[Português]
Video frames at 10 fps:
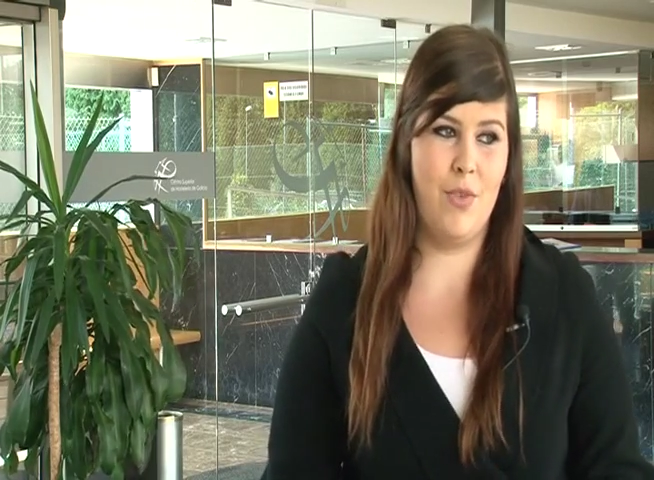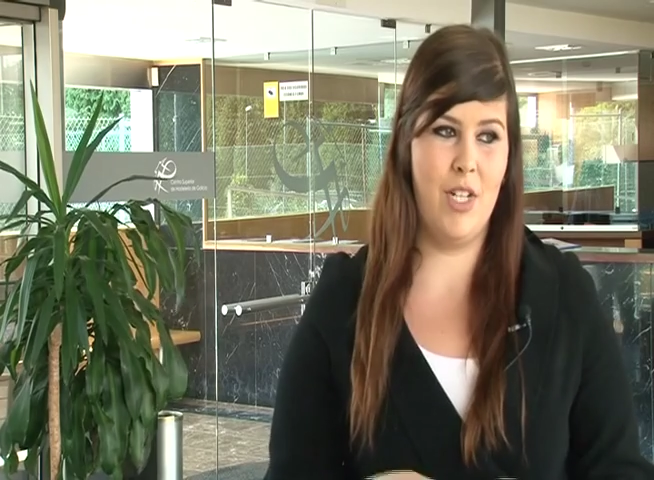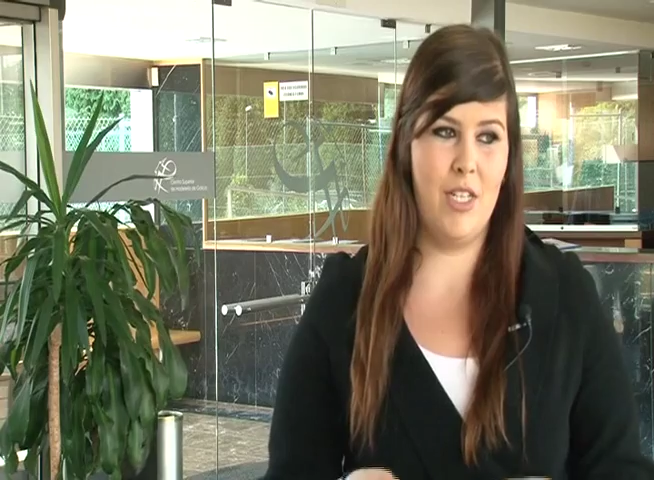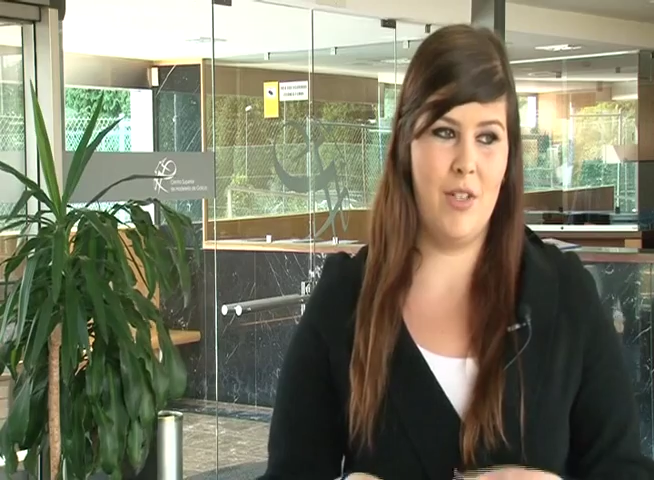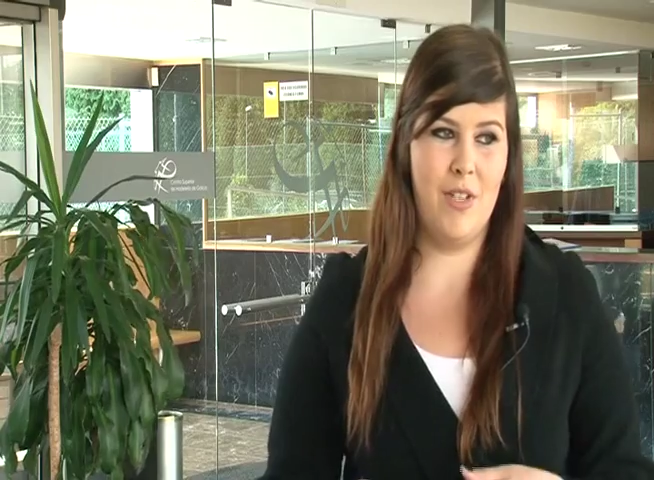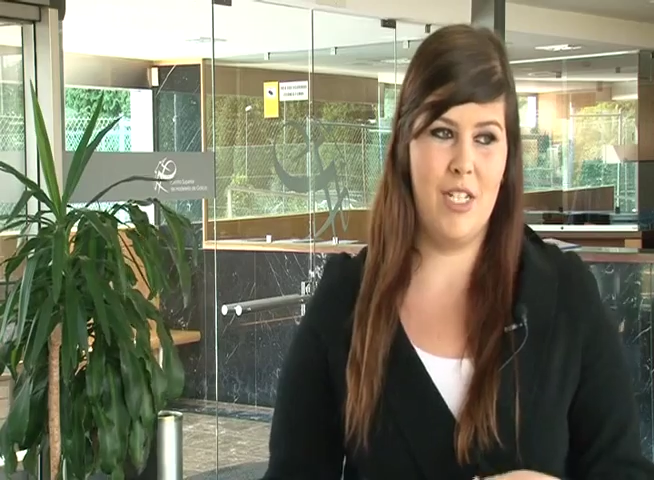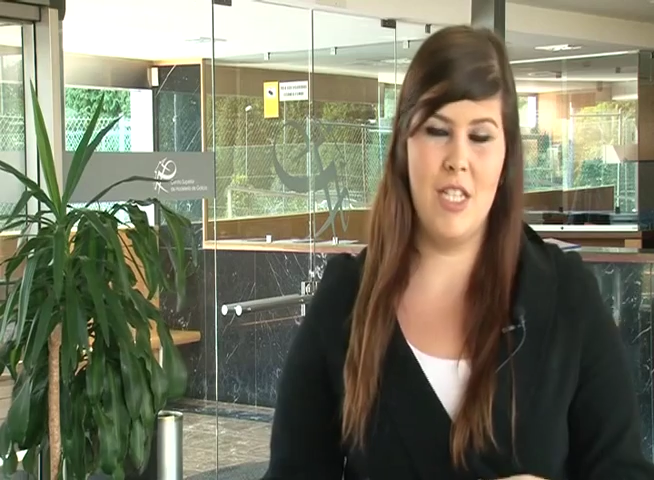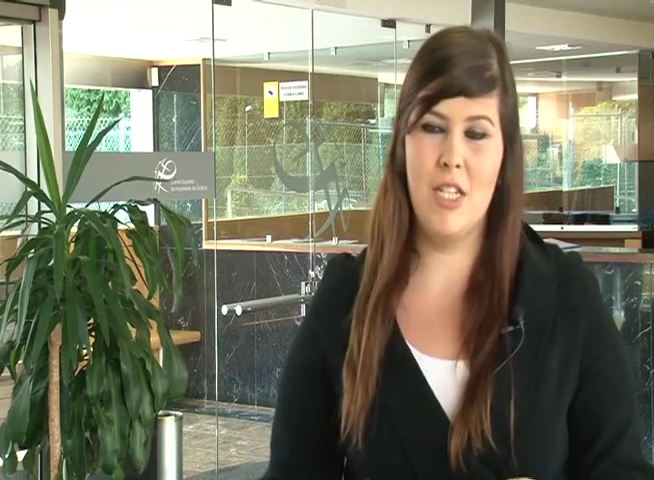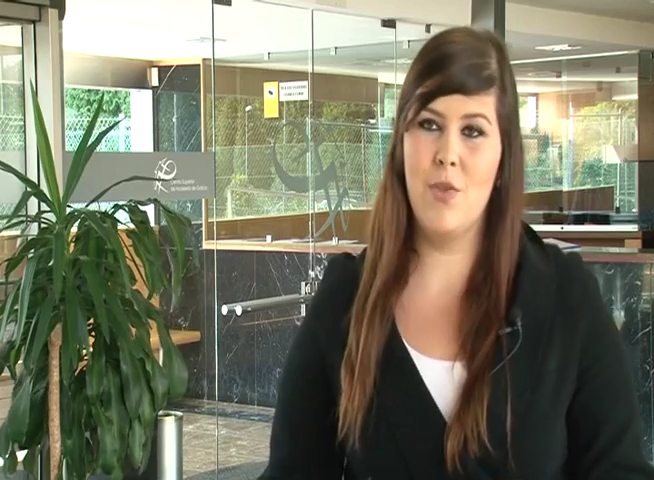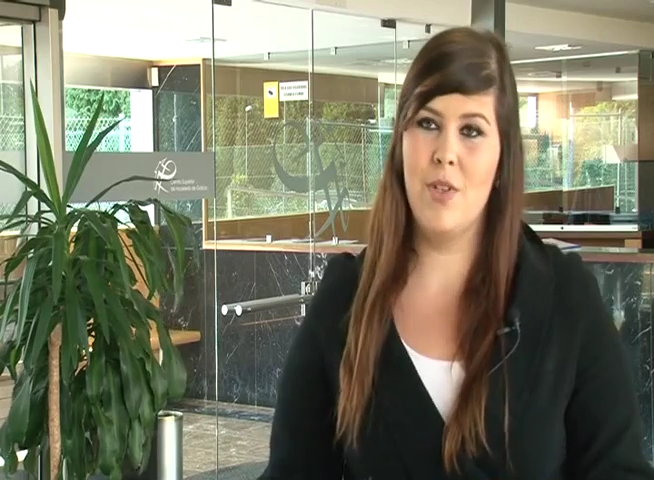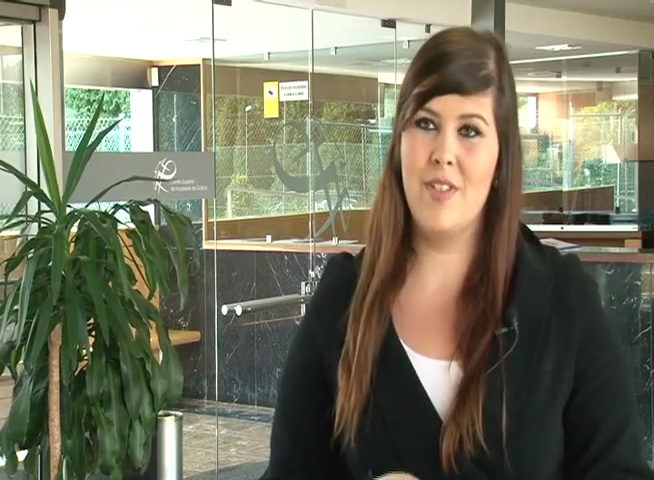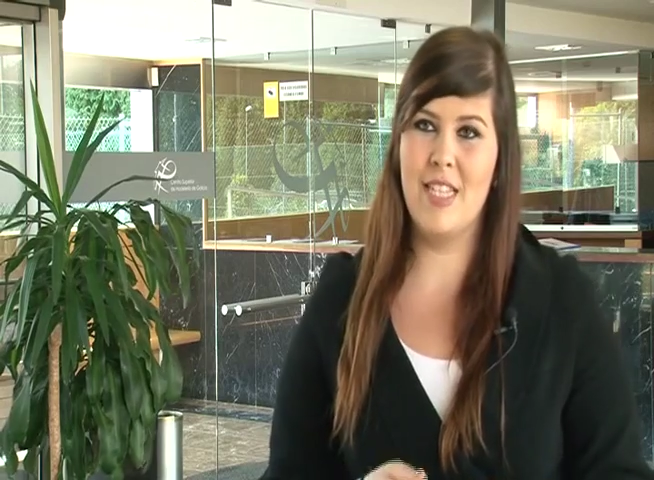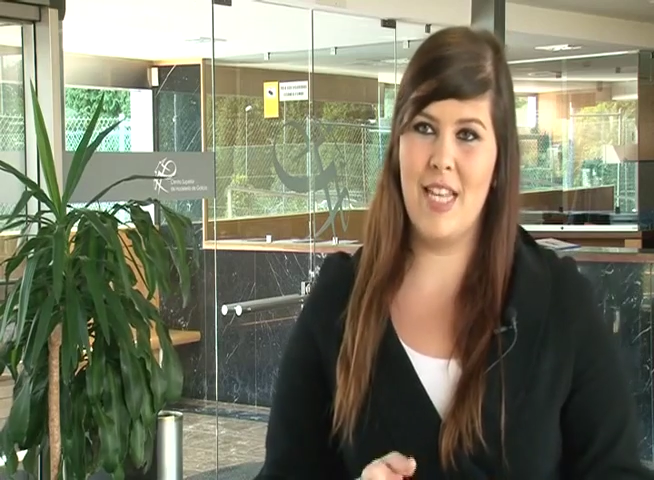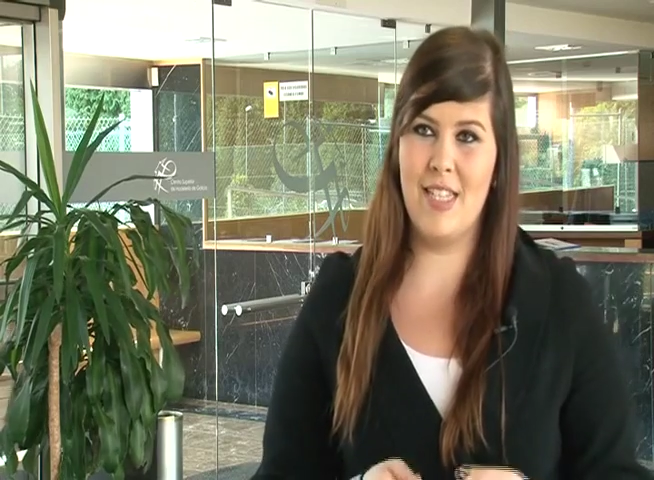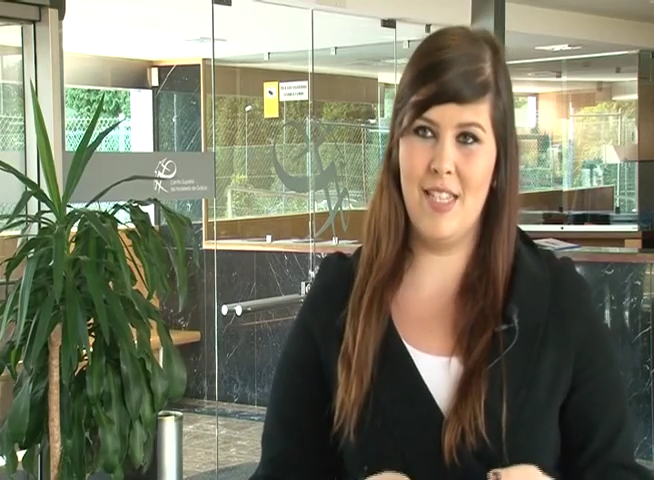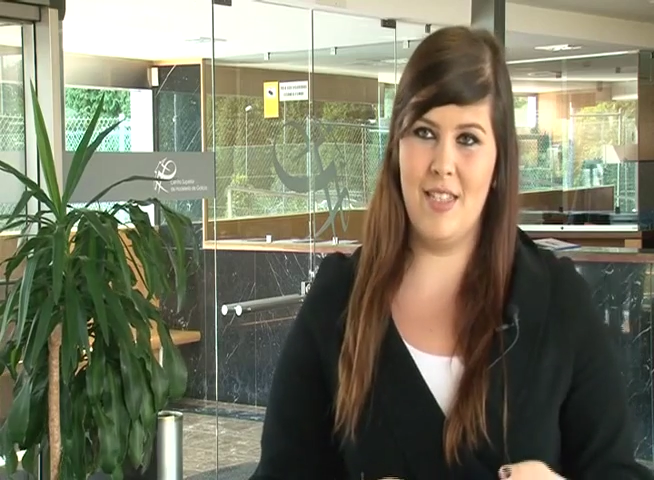ver através da Universidade de